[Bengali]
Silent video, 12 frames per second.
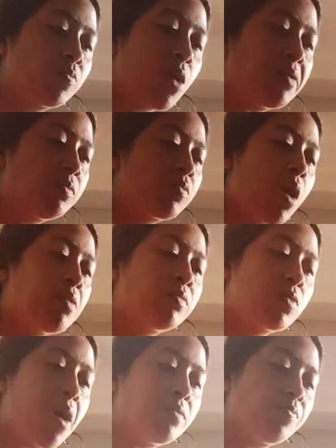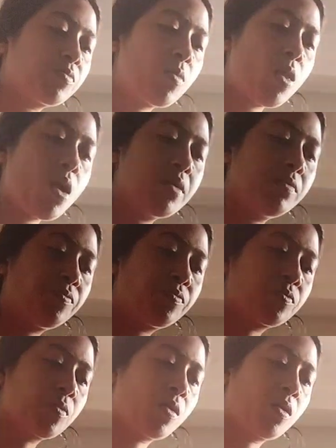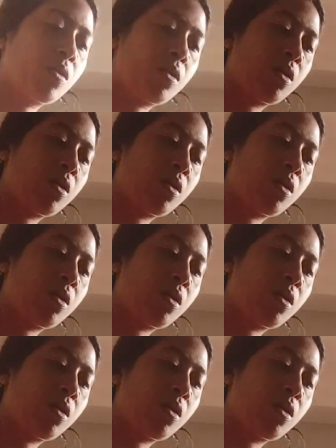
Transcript: খেতে তো মেয়েকে আজকে ওর পাপা